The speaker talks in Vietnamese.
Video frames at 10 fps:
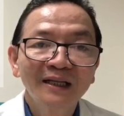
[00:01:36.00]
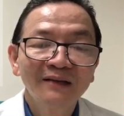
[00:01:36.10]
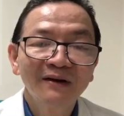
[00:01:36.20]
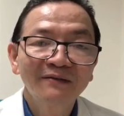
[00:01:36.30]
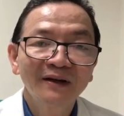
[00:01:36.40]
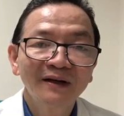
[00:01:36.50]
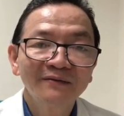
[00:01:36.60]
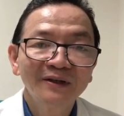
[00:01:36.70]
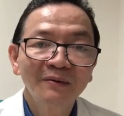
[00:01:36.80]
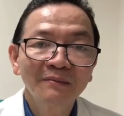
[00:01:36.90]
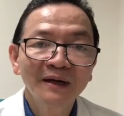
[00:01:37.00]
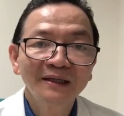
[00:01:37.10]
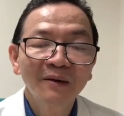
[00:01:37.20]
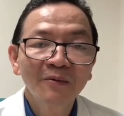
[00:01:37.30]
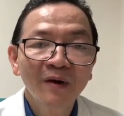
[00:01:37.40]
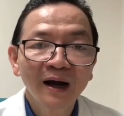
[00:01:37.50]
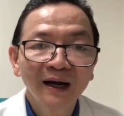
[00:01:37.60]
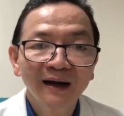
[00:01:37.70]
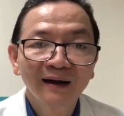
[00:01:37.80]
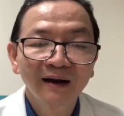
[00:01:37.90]
có thể phát hiện vi trùng hb thông qua
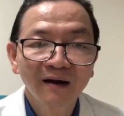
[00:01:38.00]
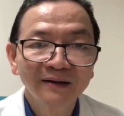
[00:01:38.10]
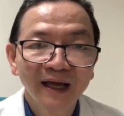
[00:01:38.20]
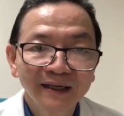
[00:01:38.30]
clo